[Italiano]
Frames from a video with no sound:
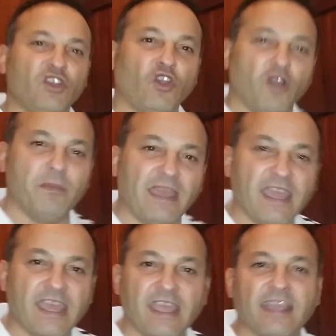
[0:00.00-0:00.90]

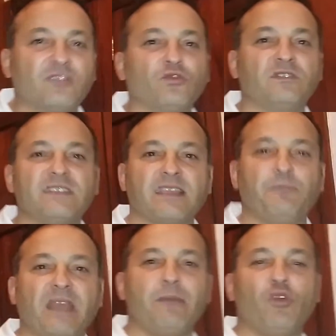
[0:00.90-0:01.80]
Come tutti
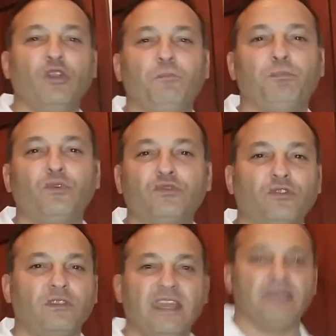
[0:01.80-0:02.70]
sappiamo il
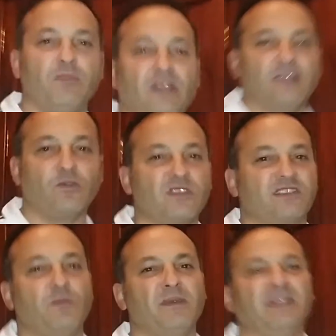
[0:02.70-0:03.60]
punto debole in
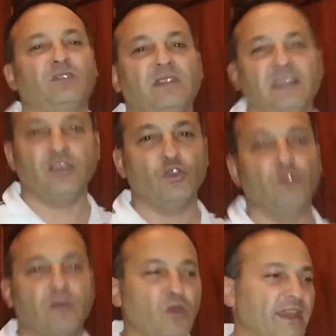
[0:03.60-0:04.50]
questo momento della
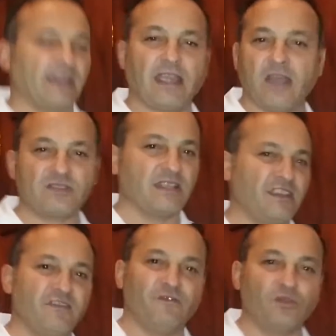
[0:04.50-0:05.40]
Juve, voi a causa
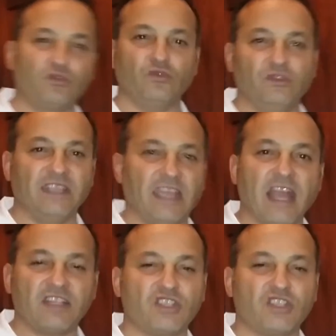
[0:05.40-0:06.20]
degli infortuni a